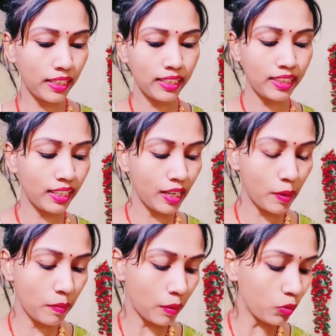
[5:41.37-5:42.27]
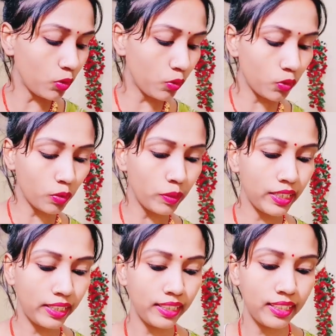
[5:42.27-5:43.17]
लेते हैं बाबू लोगों को भी
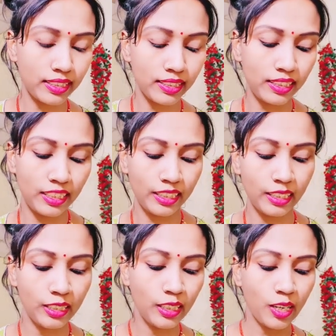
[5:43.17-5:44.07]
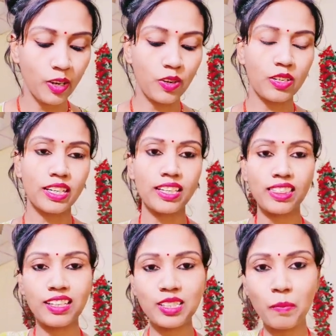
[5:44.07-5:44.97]
रेडी कर देते हैं और
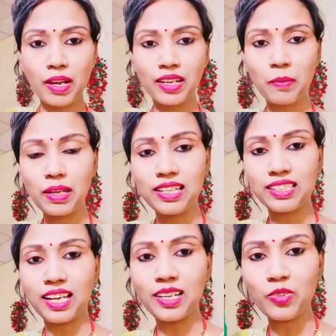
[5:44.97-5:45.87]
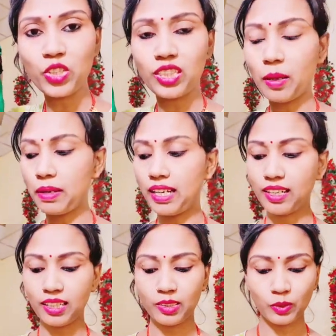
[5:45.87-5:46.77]
इतना सामान ही मैं ले जा रही हूँ जितना मैं
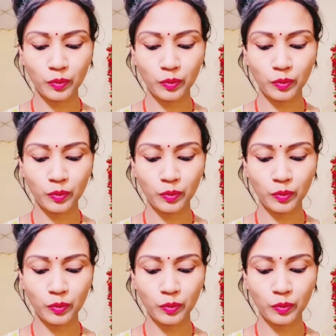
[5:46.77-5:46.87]
लगाई हूँ